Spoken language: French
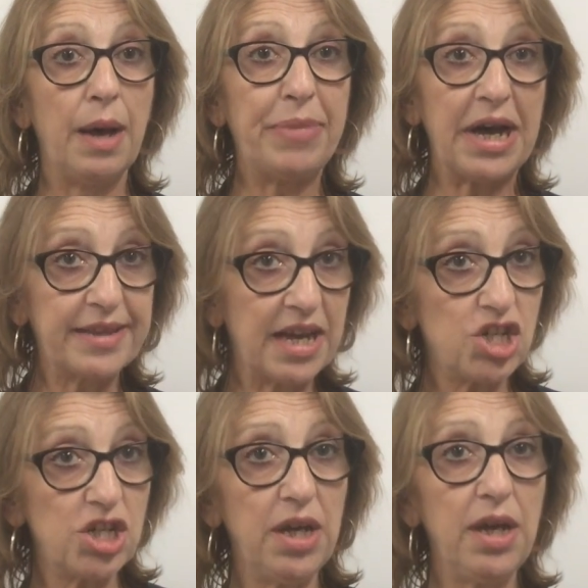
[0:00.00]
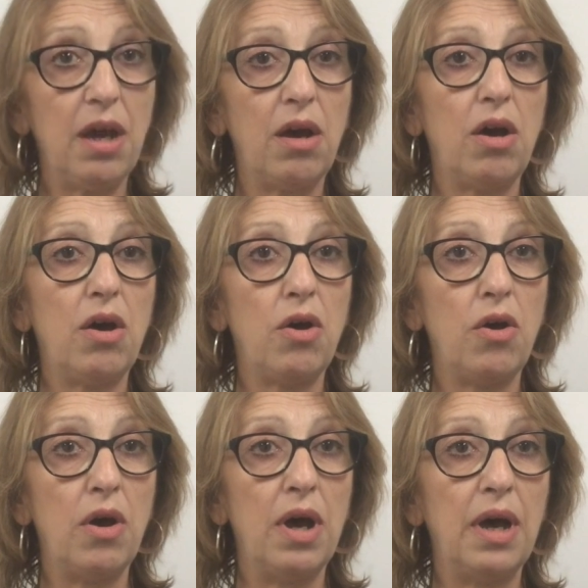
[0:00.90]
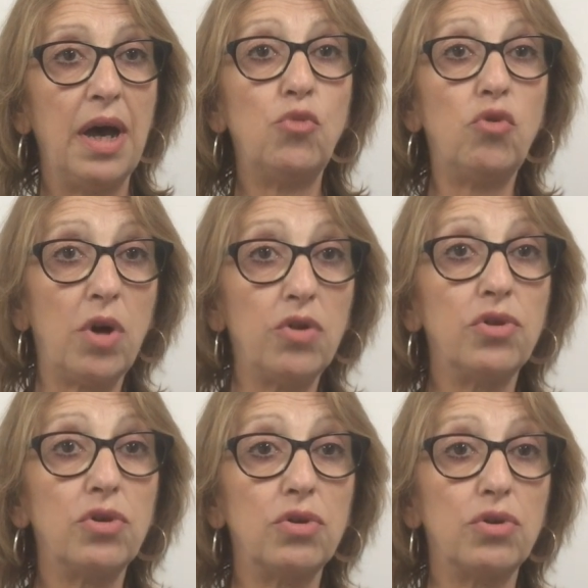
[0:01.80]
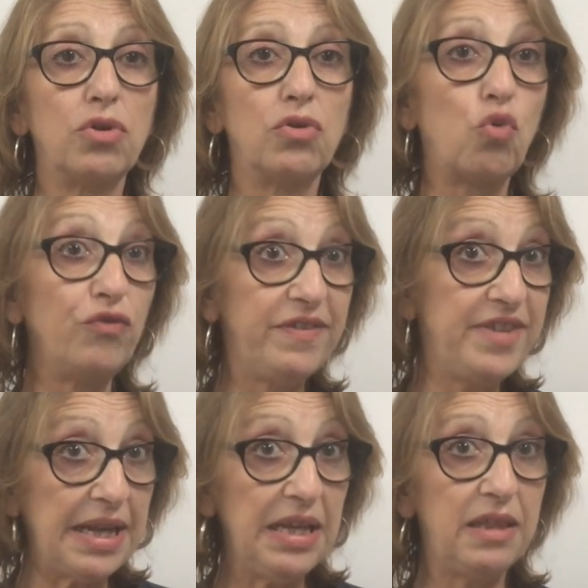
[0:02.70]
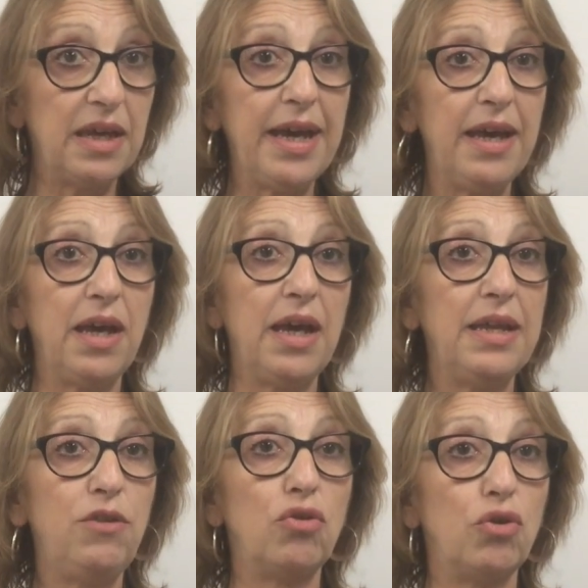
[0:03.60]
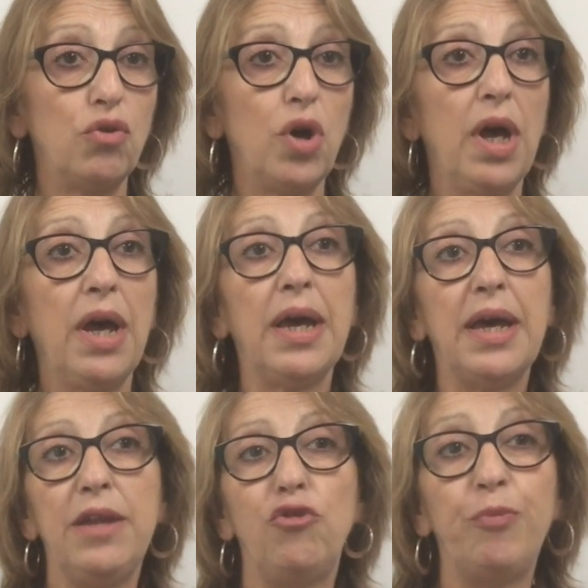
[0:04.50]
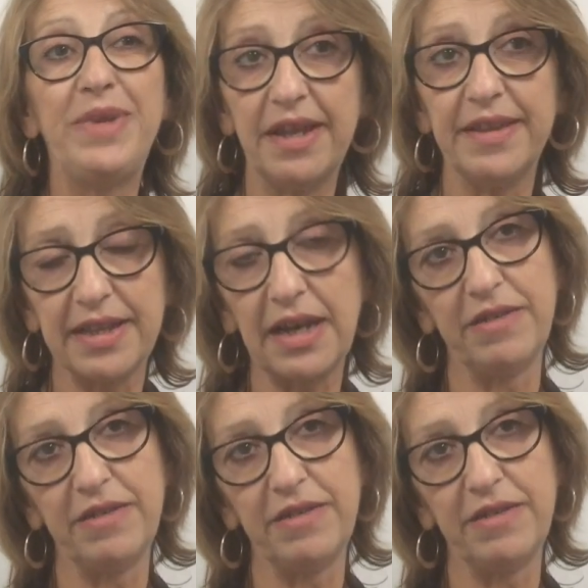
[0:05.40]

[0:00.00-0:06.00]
partager un moment de convivialité et de bien-être